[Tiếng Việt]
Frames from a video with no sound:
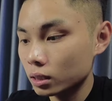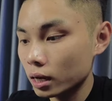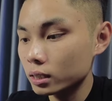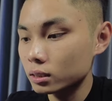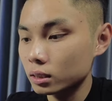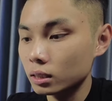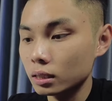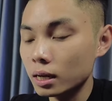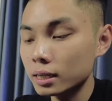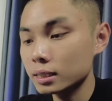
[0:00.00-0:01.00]
case
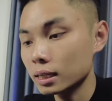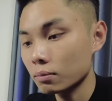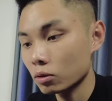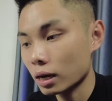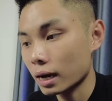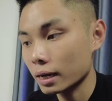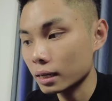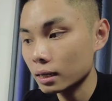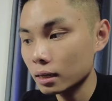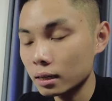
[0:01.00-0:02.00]
thì đây chính là một
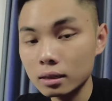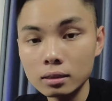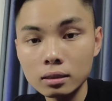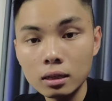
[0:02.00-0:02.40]
cái, à,